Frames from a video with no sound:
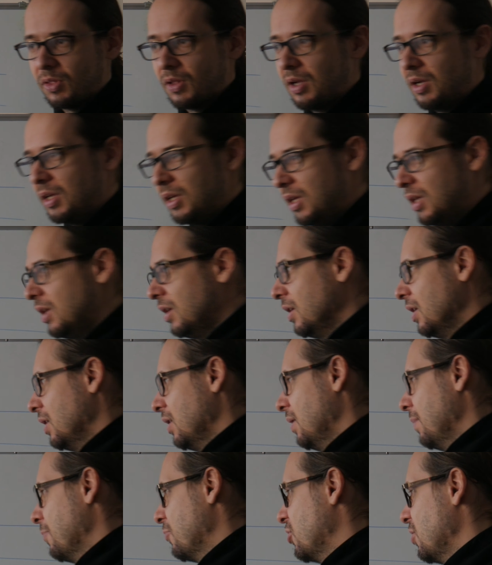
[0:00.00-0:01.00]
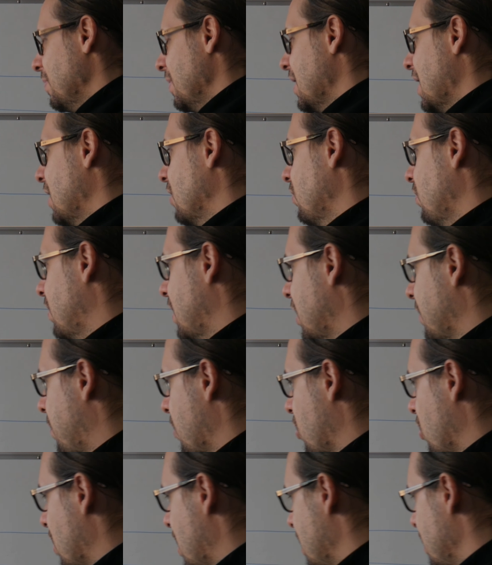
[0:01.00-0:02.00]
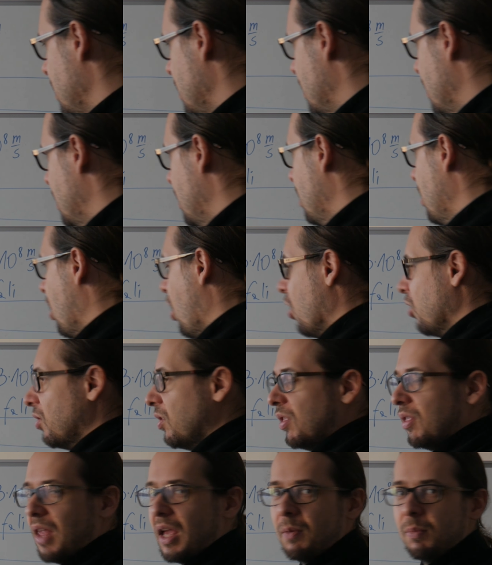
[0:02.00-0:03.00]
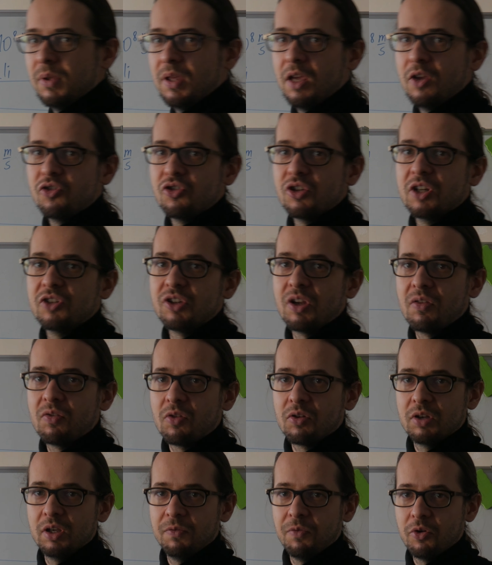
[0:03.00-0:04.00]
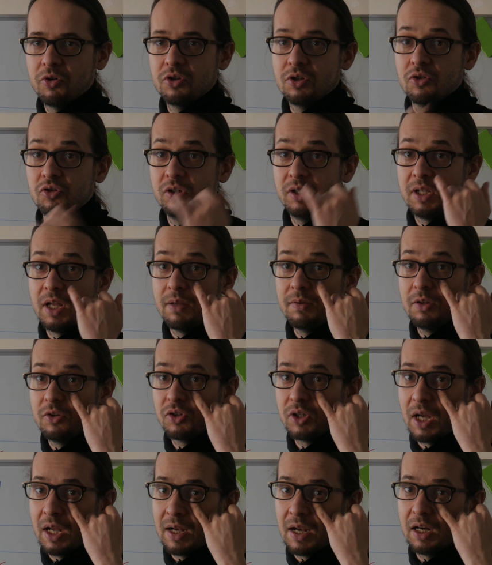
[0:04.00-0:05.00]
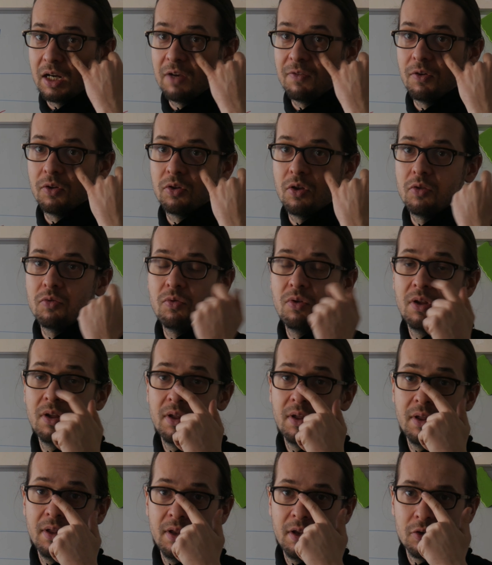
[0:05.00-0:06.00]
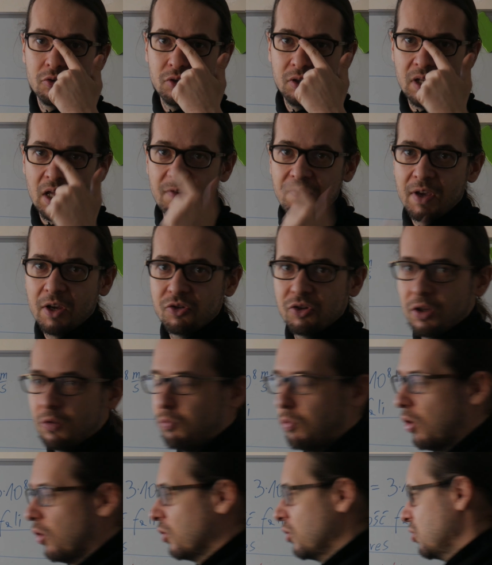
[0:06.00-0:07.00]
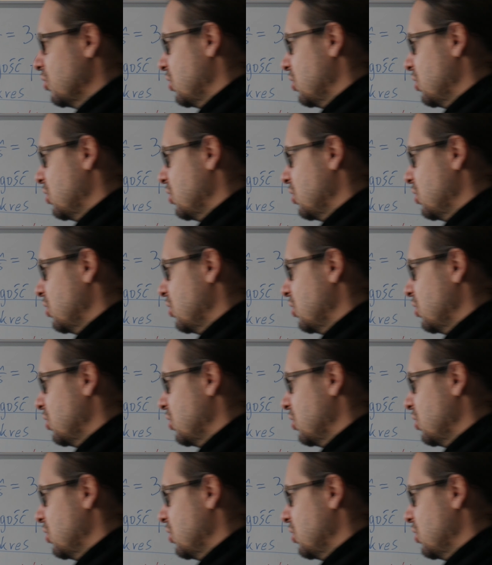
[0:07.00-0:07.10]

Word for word: I przebiegając tak po kolei, od najmniejszych częstotliwości, czyli najniższych energii fotonu, czyli największych długości.